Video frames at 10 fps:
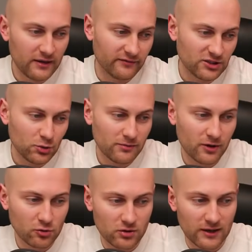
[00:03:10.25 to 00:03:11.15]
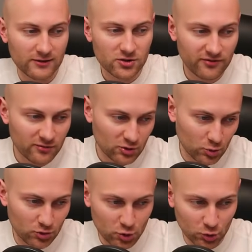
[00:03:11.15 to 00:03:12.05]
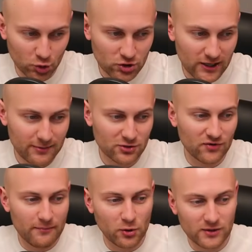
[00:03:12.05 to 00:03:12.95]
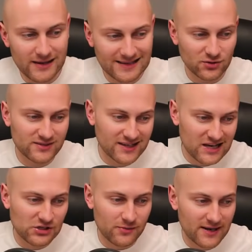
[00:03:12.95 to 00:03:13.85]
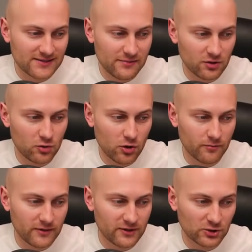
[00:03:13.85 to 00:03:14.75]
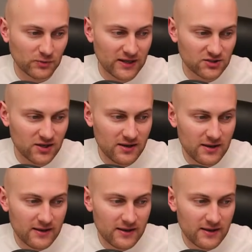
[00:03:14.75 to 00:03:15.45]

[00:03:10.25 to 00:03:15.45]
W zeszłym roku kalendarzowym doszło, doszło do czterech meczów Napoli i Lazio i za każdym razem górą byli gospodarze